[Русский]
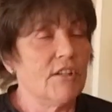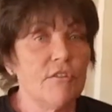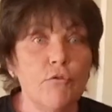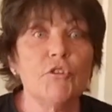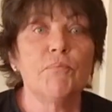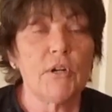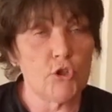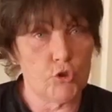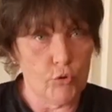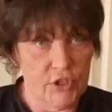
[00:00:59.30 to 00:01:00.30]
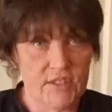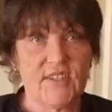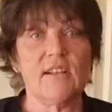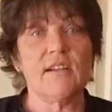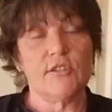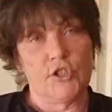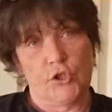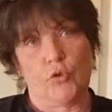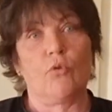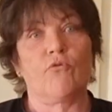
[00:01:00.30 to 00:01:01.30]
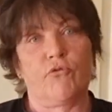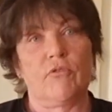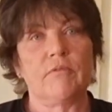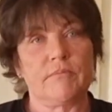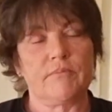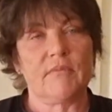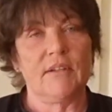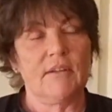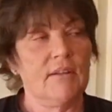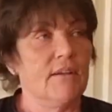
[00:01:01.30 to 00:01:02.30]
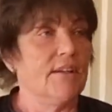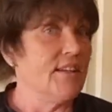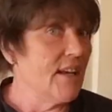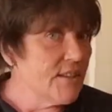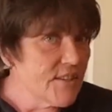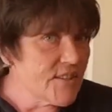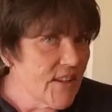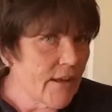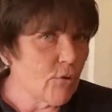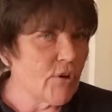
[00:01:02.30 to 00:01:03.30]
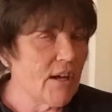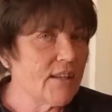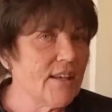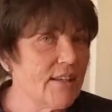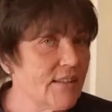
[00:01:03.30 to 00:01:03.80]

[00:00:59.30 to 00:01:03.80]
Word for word: И вот прошло несколько часов. Я не знаю, как я